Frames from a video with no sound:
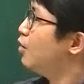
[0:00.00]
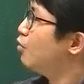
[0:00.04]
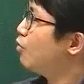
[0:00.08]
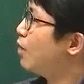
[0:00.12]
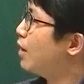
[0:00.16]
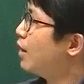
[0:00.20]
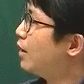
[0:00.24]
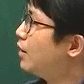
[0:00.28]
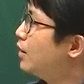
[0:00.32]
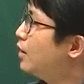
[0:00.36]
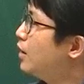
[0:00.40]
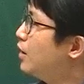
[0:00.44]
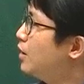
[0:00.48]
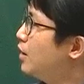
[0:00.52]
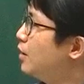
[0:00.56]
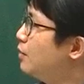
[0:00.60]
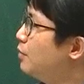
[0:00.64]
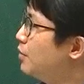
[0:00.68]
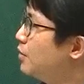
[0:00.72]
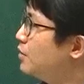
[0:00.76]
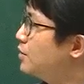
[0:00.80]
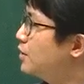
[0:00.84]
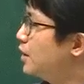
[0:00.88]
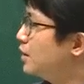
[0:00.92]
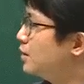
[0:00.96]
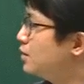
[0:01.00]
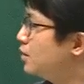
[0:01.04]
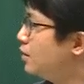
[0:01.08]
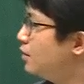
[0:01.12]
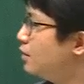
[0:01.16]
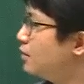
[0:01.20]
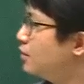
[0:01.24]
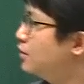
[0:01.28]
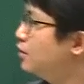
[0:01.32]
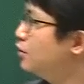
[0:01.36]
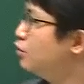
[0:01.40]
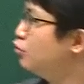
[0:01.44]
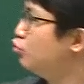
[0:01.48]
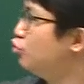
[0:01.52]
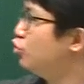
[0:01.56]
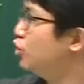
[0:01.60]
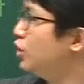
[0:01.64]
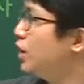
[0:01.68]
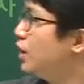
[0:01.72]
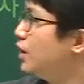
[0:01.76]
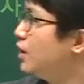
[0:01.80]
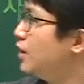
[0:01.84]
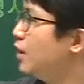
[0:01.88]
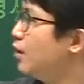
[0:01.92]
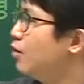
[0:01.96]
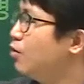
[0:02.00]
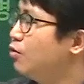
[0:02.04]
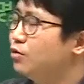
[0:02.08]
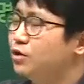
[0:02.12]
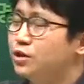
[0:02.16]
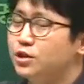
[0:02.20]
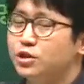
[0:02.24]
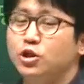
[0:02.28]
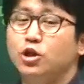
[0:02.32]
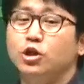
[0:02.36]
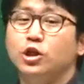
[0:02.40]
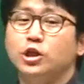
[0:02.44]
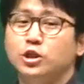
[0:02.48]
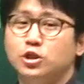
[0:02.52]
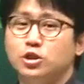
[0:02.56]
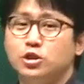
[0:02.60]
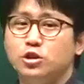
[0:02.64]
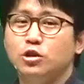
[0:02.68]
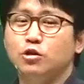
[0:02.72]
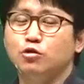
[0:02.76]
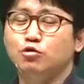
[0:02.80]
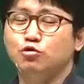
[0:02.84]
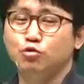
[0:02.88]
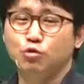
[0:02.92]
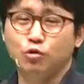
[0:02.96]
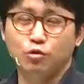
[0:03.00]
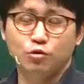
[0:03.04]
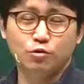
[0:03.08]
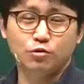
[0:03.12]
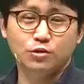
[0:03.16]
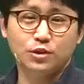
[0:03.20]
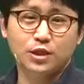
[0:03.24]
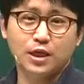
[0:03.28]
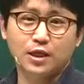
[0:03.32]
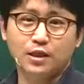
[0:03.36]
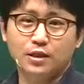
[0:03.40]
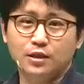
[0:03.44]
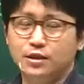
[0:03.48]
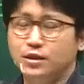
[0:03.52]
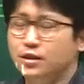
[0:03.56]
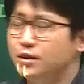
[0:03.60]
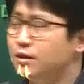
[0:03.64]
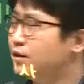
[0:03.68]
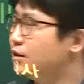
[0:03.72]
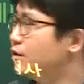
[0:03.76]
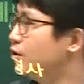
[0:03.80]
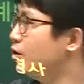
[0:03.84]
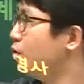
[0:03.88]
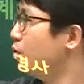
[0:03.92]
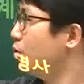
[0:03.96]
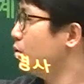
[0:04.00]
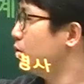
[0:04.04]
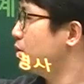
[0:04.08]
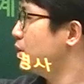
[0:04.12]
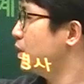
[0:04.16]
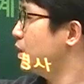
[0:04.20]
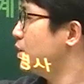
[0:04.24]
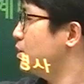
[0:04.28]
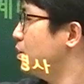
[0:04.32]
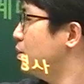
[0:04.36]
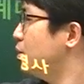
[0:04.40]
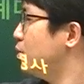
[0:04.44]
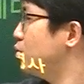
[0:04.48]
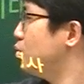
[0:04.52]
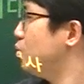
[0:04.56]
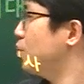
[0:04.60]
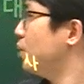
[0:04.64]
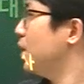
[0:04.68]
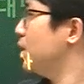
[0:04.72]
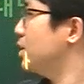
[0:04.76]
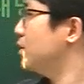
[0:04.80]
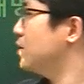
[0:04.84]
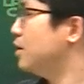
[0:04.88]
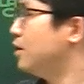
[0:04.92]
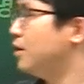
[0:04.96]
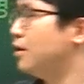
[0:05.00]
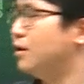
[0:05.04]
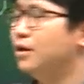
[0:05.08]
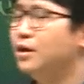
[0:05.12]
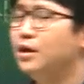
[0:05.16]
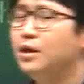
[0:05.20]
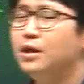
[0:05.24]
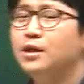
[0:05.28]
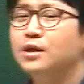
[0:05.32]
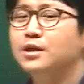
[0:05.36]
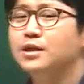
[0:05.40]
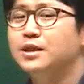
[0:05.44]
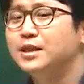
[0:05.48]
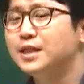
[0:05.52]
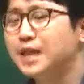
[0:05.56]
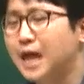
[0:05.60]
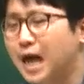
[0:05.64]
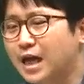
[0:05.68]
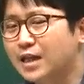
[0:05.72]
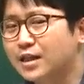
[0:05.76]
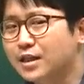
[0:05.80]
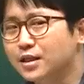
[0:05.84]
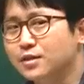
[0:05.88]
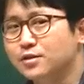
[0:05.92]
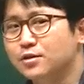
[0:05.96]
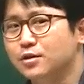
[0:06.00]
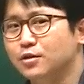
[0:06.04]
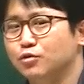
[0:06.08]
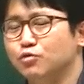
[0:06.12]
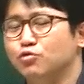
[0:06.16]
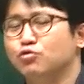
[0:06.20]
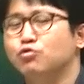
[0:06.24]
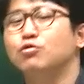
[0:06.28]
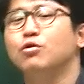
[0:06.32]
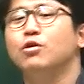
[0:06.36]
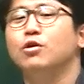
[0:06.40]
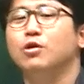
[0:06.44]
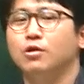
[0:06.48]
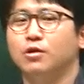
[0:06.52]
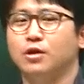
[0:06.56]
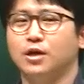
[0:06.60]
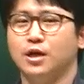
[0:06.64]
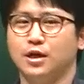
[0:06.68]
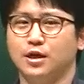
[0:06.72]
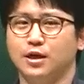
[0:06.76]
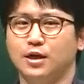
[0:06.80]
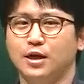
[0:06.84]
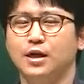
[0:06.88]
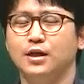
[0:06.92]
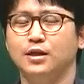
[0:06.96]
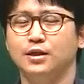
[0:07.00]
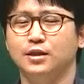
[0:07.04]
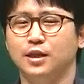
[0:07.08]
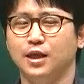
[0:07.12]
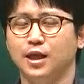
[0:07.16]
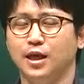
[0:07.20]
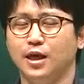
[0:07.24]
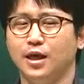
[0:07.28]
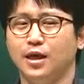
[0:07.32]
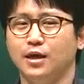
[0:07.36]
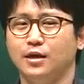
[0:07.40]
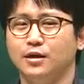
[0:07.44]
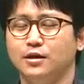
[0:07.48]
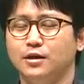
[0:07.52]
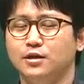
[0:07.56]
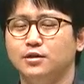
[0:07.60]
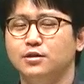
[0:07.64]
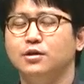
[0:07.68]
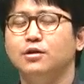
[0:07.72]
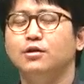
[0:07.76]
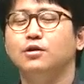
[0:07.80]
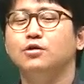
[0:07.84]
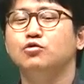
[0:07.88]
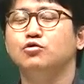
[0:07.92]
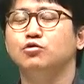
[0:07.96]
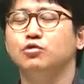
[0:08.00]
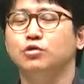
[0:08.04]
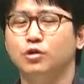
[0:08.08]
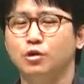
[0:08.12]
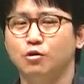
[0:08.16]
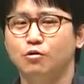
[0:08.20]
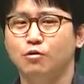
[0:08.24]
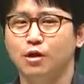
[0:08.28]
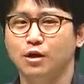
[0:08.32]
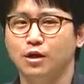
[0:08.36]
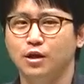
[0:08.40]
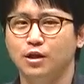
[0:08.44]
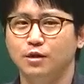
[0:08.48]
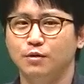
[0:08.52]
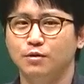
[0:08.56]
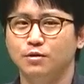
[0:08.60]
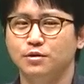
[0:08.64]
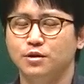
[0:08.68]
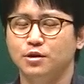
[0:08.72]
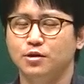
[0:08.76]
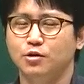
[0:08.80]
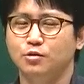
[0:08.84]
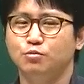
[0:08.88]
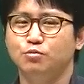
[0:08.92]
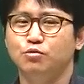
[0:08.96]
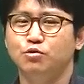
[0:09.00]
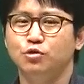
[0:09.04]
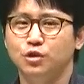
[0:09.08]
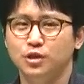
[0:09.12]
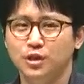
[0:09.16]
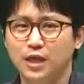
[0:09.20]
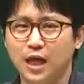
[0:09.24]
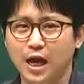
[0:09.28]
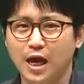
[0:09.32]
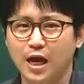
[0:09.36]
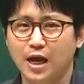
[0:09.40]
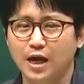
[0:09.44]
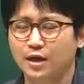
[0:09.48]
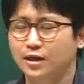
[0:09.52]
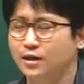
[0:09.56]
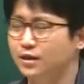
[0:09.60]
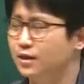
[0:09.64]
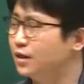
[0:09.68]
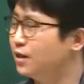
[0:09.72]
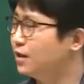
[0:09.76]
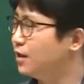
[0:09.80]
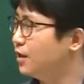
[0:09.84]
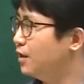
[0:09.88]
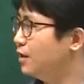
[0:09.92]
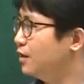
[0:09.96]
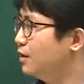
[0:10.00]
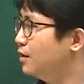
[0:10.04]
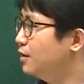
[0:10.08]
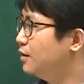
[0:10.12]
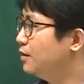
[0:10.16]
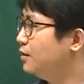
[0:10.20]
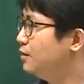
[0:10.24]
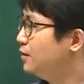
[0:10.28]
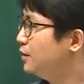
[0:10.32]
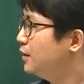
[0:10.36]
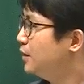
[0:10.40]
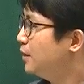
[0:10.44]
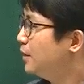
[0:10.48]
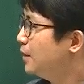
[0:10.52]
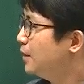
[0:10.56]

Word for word: 관계 대명사 절, 그 뒤에 나오는 절 있죠? 주어 동사에 있는 그 형용사 절 속에서 그 안에서 주어 역할을 할 때 그래서 주격 관계 대명사라고 부른다 하는 얘기예요.